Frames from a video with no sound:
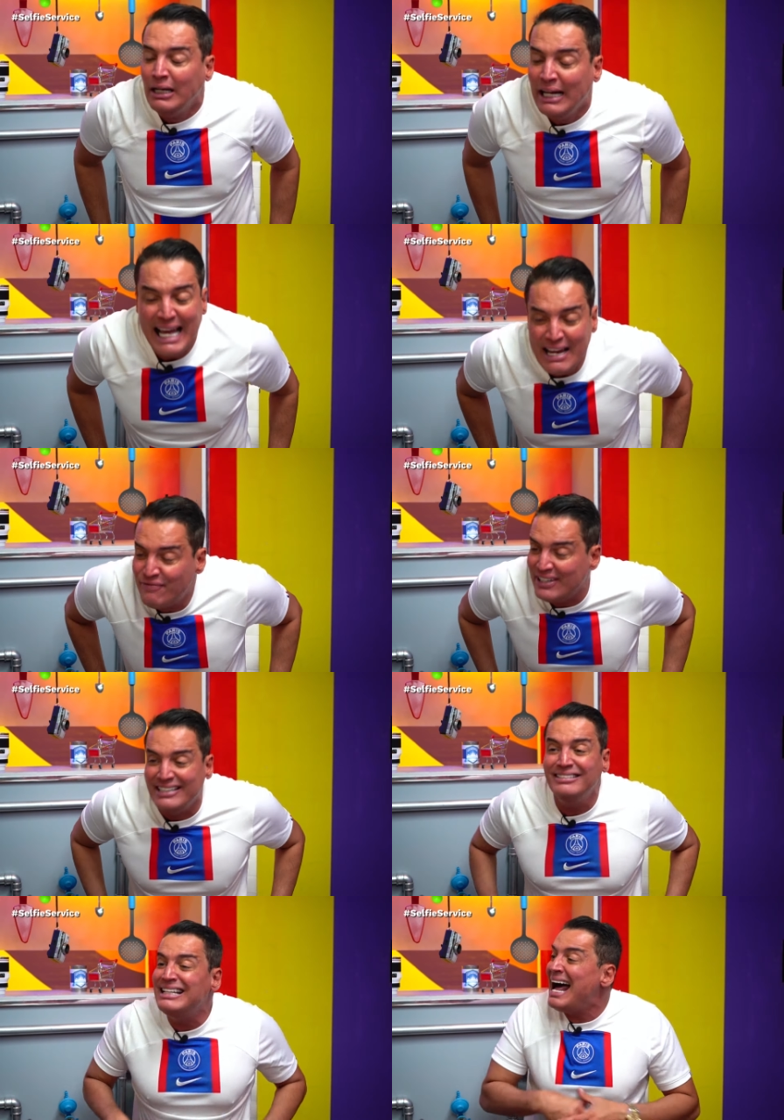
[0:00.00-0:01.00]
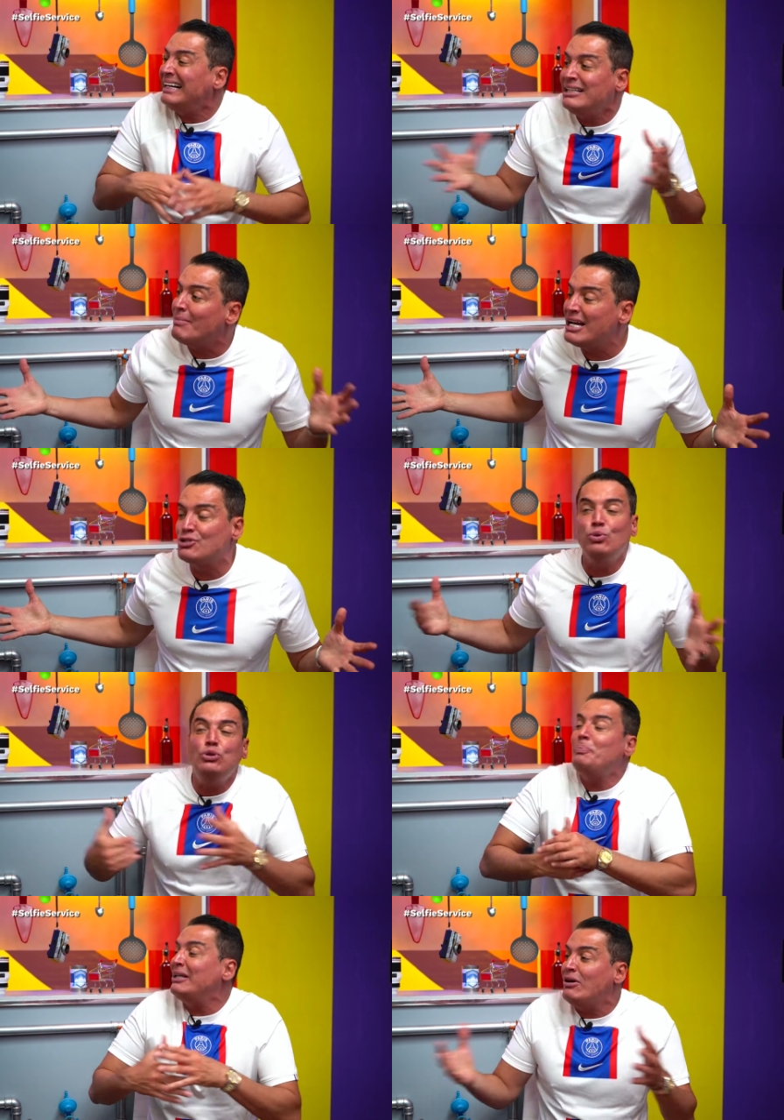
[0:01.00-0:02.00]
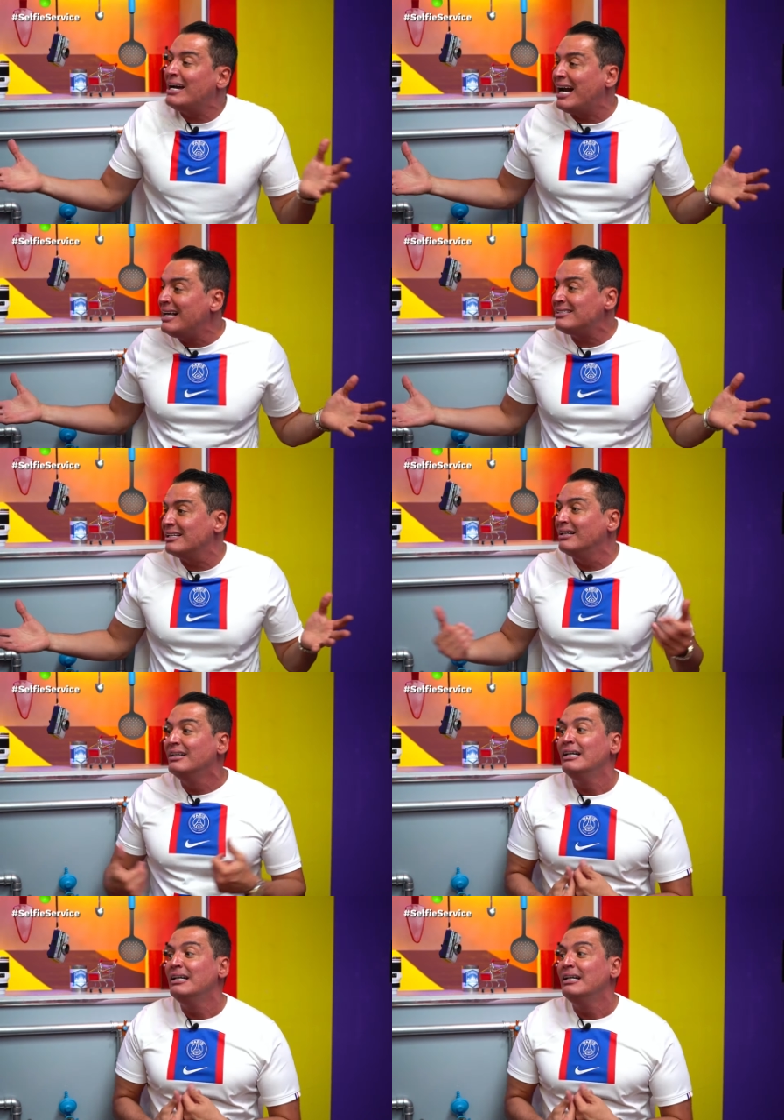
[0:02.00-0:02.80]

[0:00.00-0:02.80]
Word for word: Enfim, nada mais, tudo perdeu a graça.